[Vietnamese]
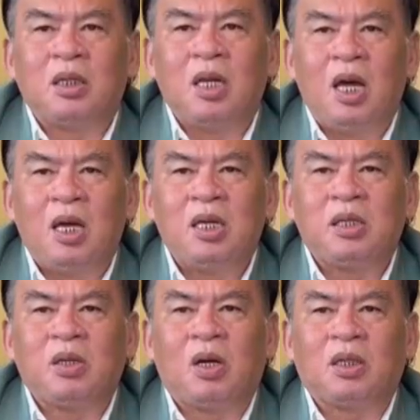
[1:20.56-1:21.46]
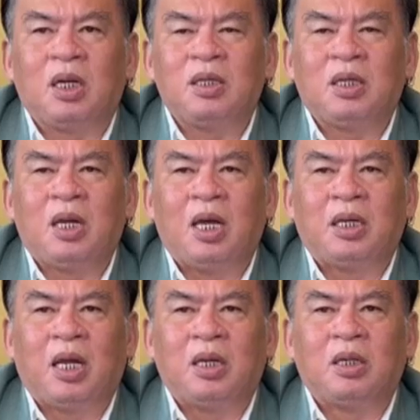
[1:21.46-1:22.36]
để cho cái vấn đề
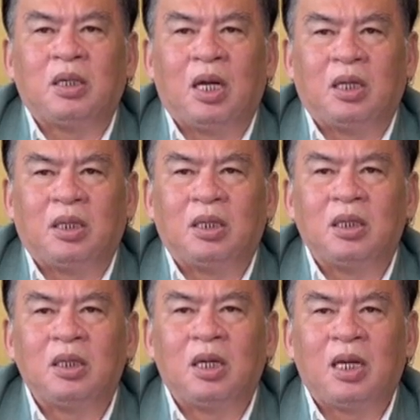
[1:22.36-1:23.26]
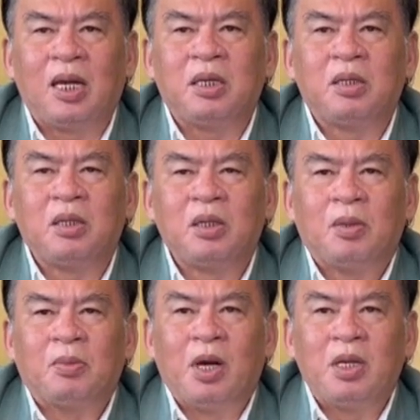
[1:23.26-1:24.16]
này nó được ngừng, ngừng ngay
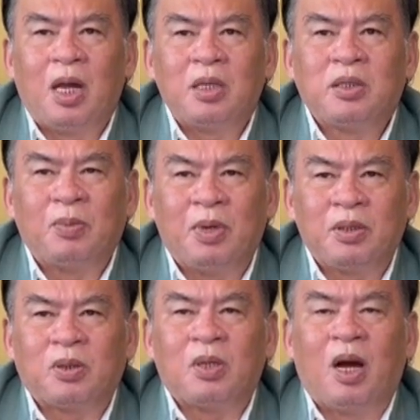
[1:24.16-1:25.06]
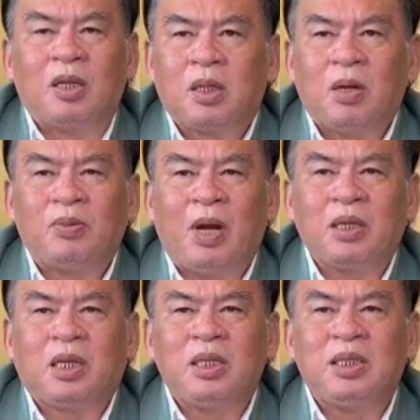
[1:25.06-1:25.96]
mới lại giúp ích cho đời. Không phải
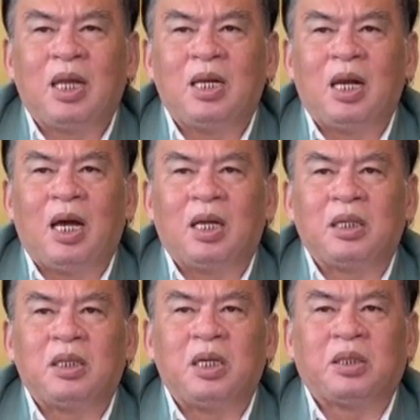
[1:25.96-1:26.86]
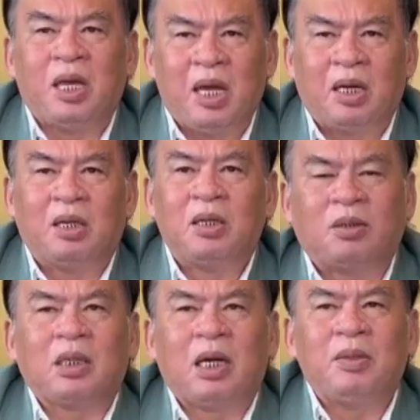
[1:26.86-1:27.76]
kinh doanh là vì tiền.
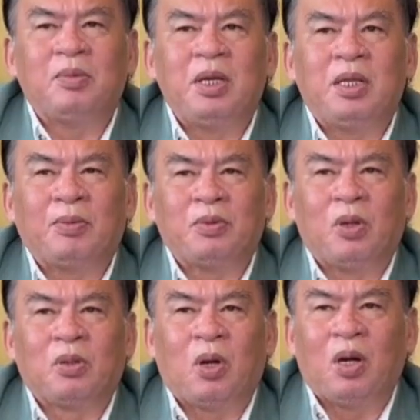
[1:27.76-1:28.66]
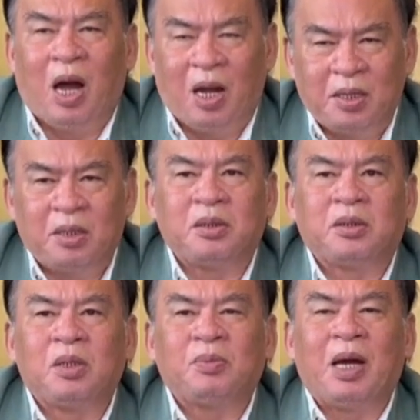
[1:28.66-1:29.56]
Cadmium nhập vô có lợi
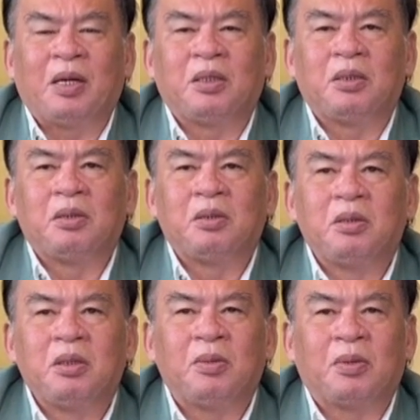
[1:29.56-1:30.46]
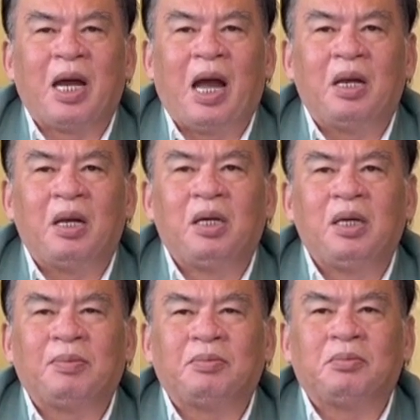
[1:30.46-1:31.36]
trước mắt nhưng một cái hại lớn
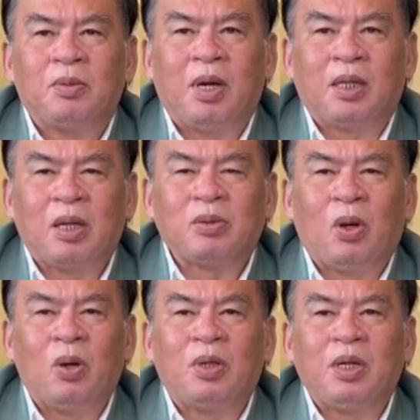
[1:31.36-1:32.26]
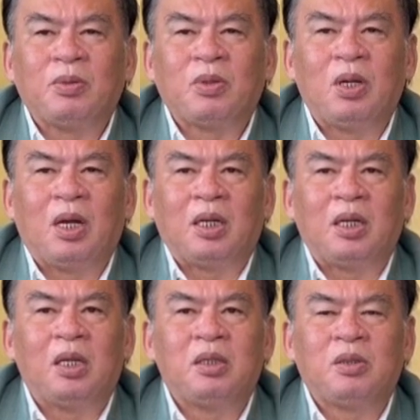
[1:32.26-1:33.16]
lắm. Mà theo tôi, điểm tôi là
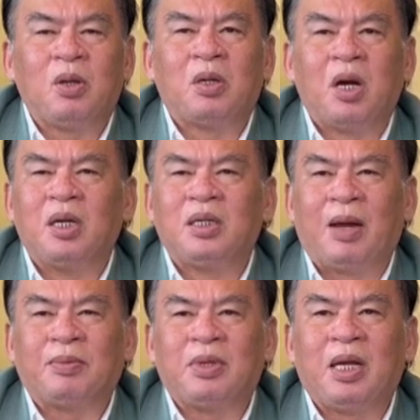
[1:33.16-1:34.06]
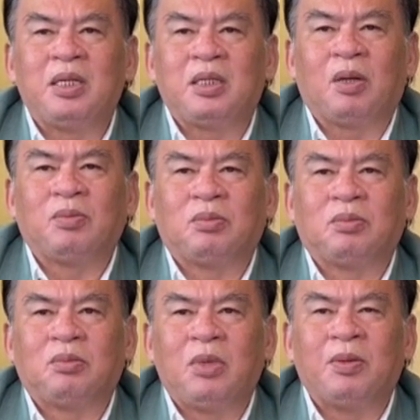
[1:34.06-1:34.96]
nên cho ngừng nhập ngay trong
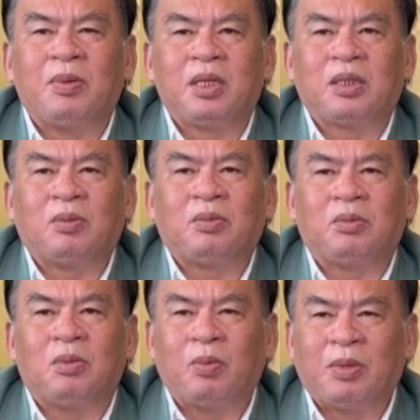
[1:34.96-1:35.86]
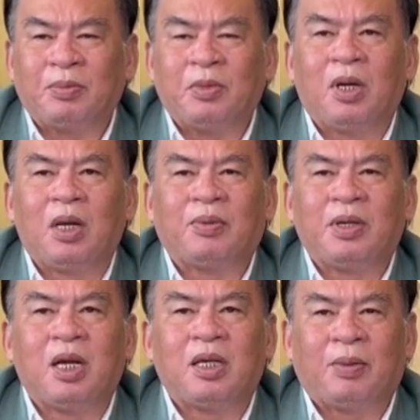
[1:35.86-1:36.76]
đê vê, trong một năm nữa là phải
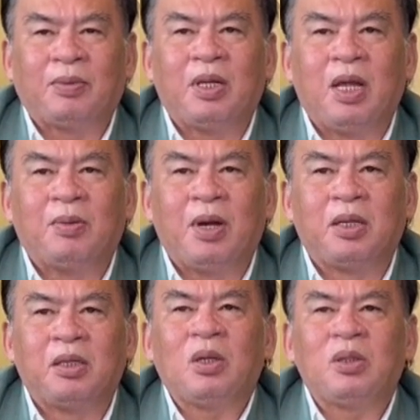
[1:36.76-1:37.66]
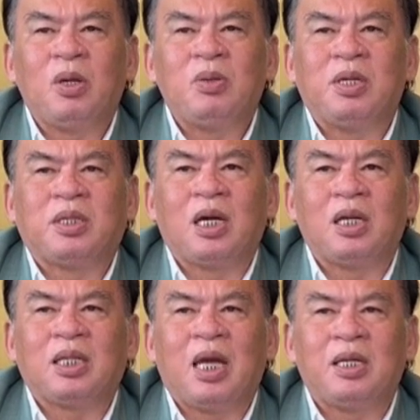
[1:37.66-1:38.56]
ngừng nhập về đê vê. Có thiếu gì chất
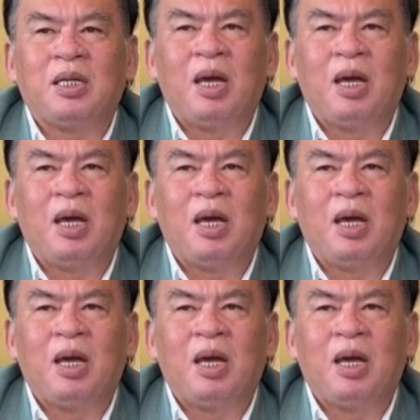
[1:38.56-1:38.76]
để thay đê